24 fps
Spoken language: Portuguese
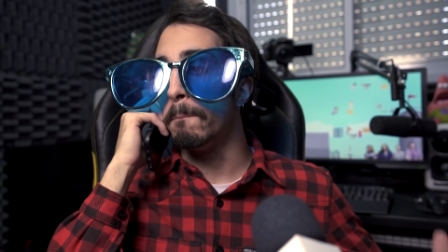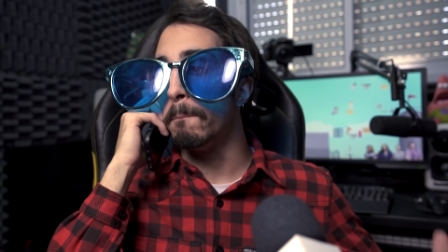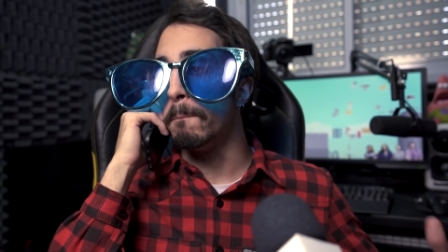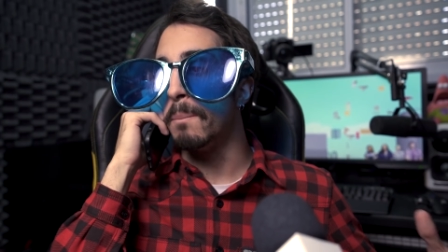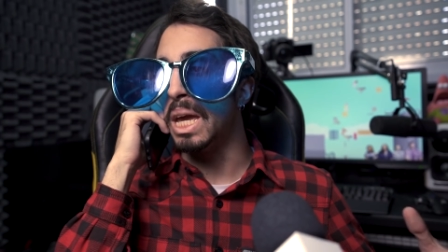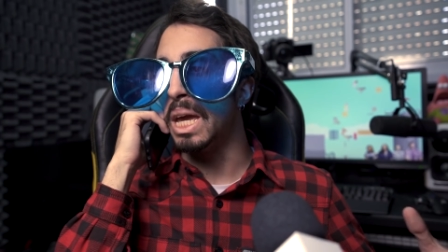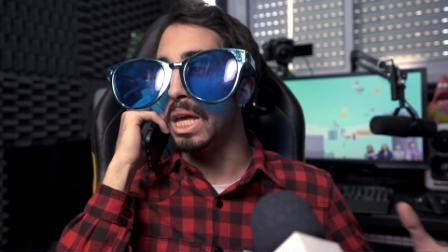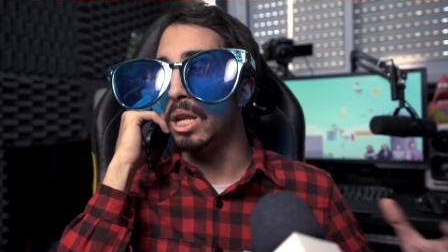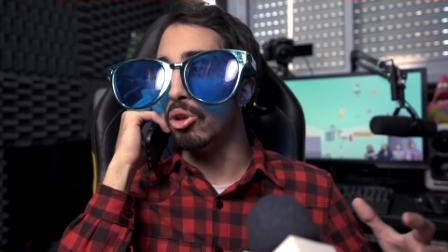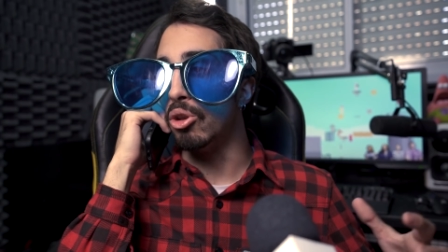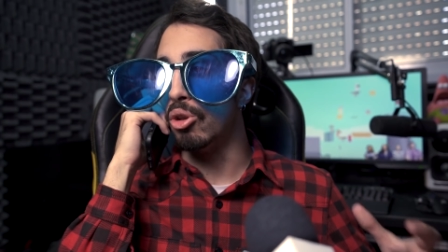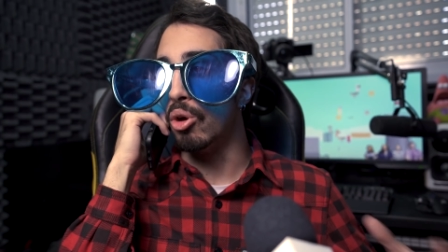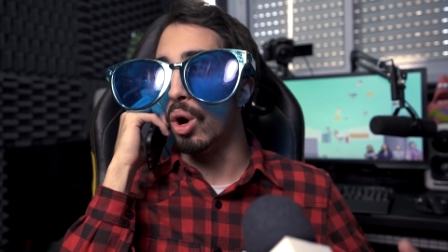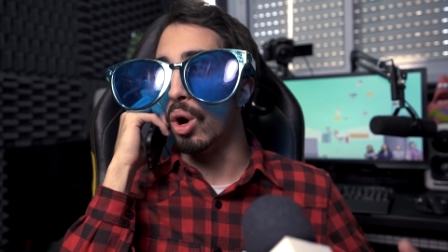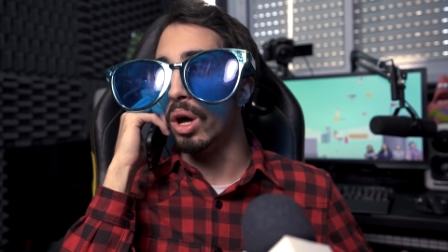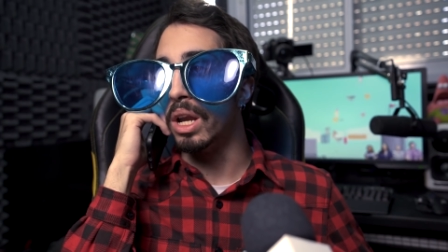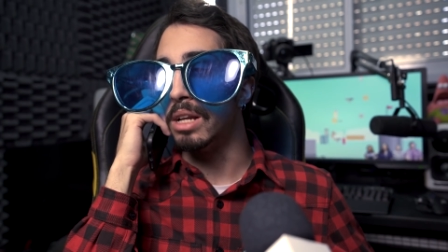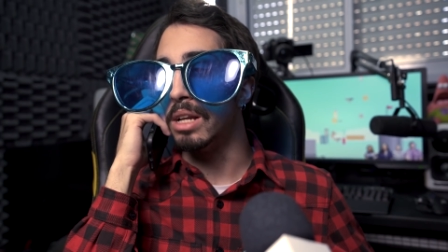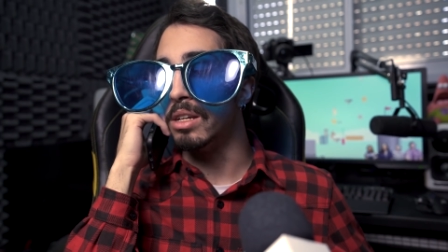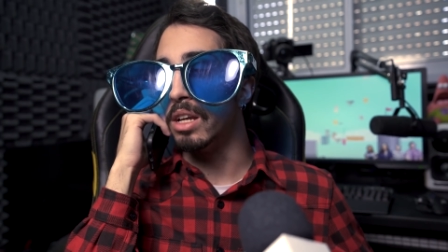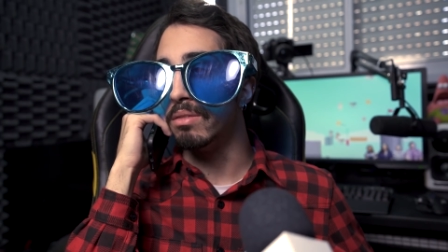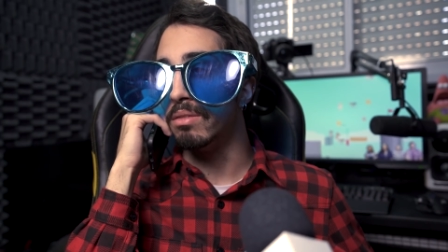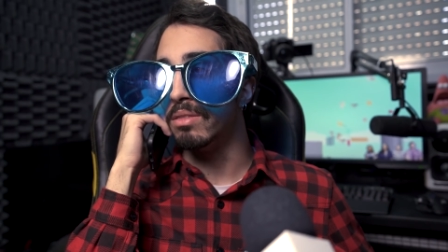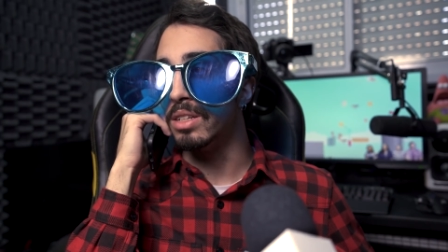
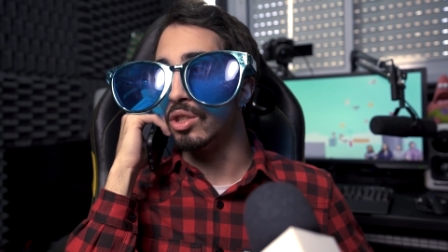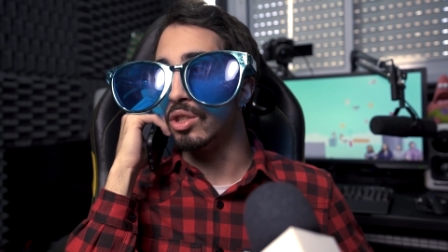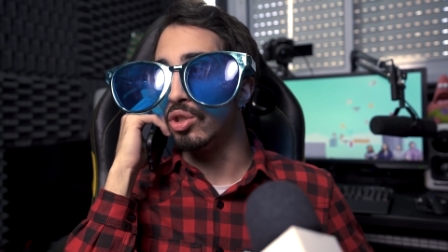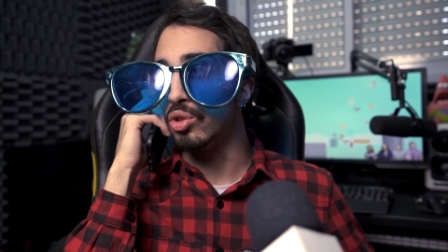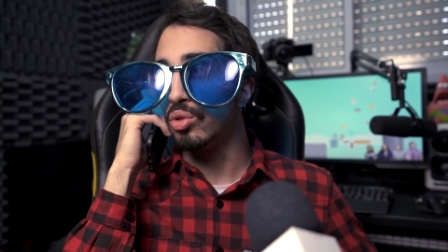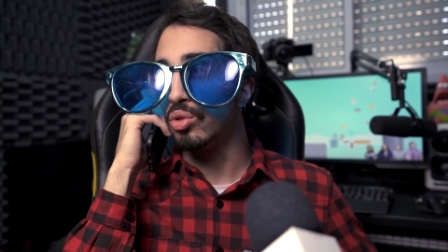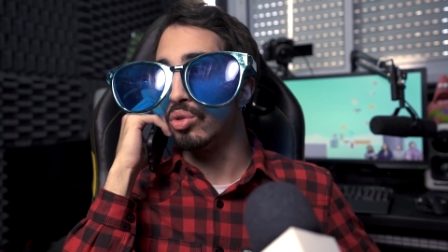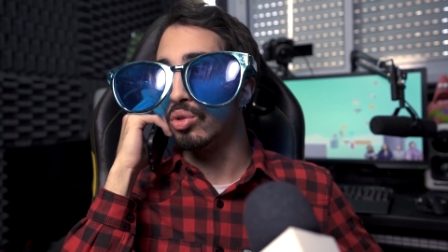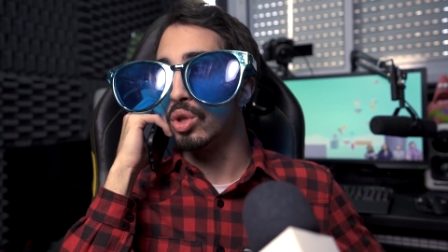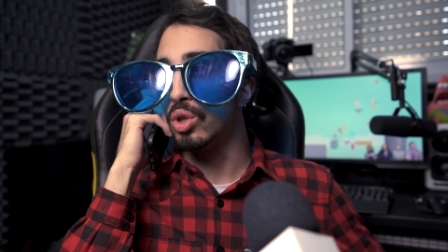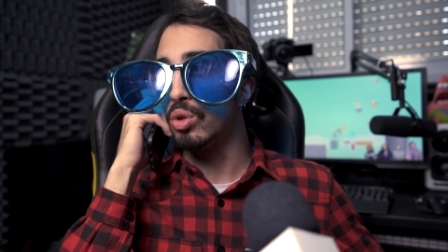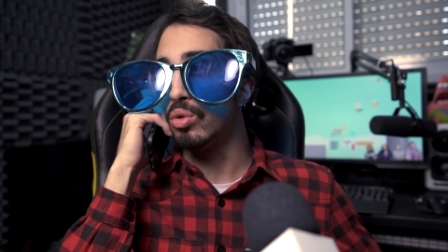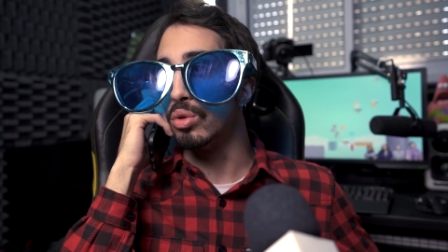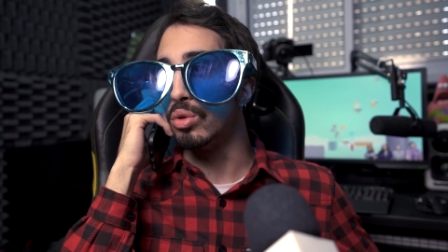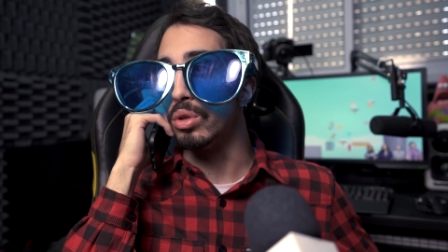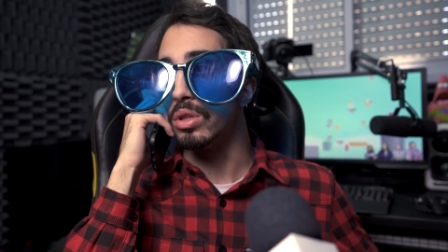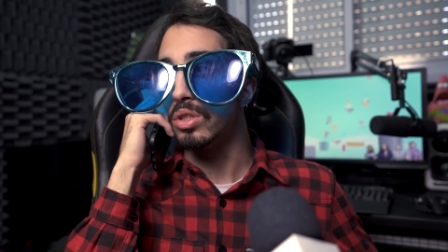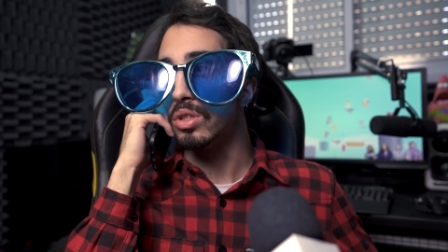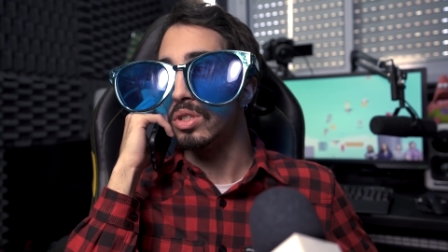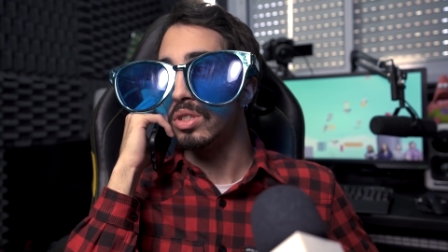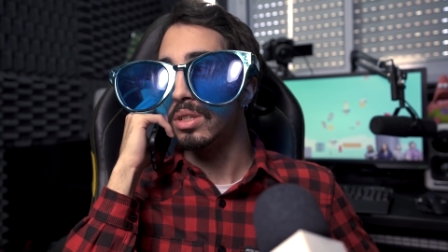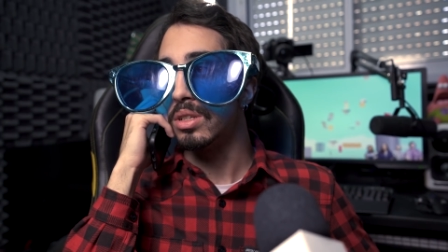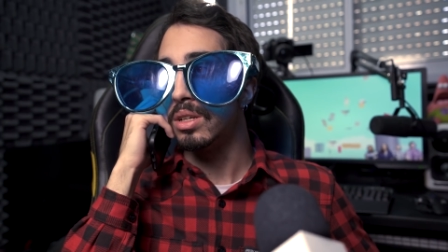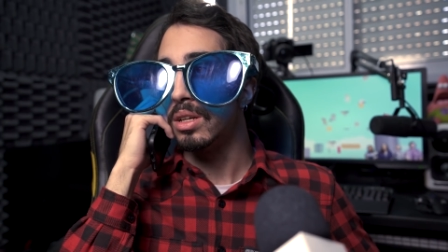penona de
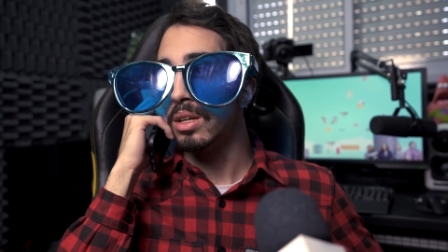avestruz.